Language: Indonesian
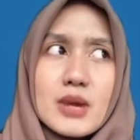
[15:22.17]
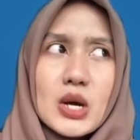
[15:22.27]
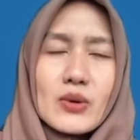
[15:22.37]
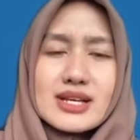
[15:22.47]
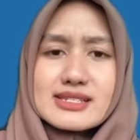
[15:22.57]

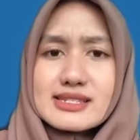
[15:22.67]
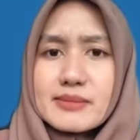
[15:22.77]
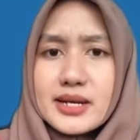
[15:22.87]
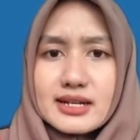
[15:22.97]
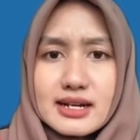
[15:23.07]
bahwa
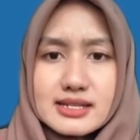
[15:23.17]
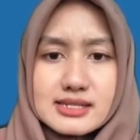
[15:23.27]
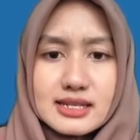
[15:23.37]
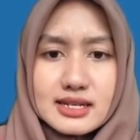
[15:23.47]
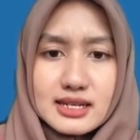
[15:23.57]
sistem
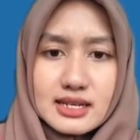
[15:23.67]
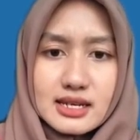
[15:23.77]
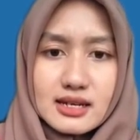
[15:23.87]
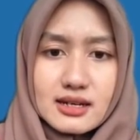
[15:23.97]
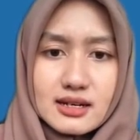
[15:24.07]
agraris ini
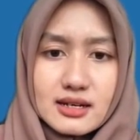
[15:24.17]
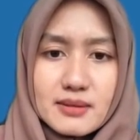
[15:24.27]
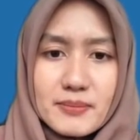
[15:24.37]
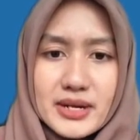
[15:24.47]
uh,